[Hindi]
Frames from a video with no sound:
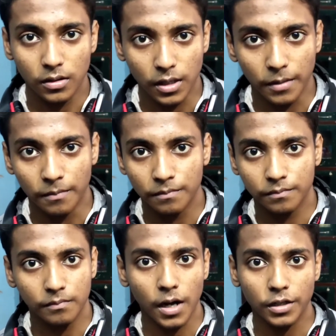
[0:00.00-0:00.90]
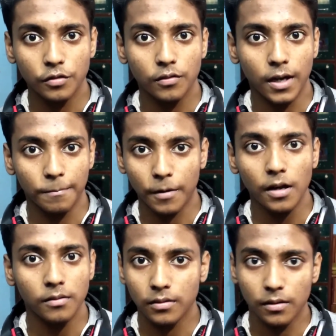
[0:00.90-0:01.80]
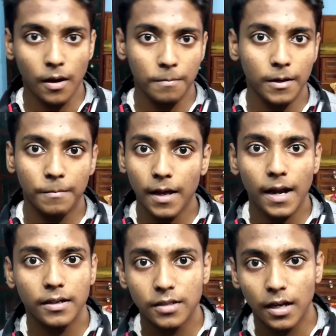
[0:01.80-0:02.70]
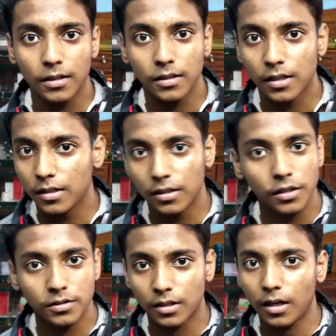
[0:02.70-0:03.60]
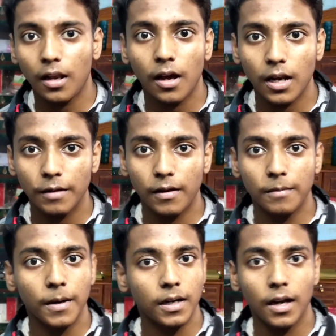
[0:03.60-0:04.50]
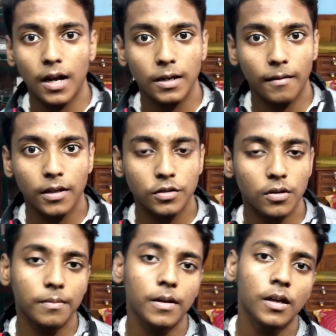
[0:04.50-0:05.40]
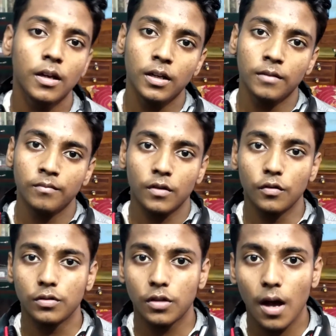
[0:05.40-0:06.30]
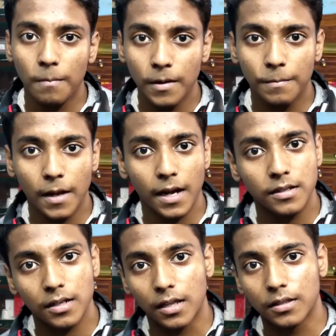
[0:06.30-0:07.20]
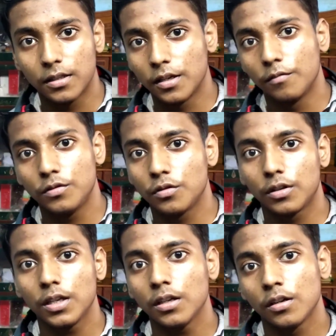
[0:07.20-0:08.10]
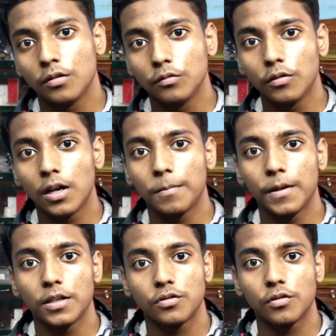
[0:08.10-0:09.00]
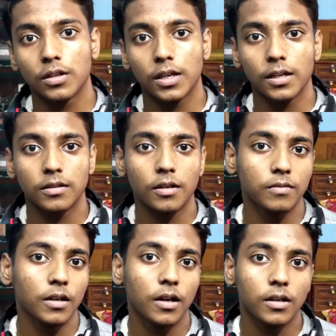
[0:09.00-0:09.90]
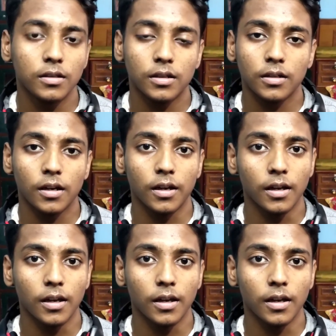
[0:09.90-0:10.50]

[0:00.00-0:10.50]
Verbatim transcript: ये मार्क्यू ऐप का अपने पे ऐड चलाते थे ये सट्टा लगाने वाली बैट लगाने वाली जो ऐप है उसका अपने पे ऐड चलाते थे जो कि गूगल प्ले स्टोर के टर्म्स एंड कंडीशन के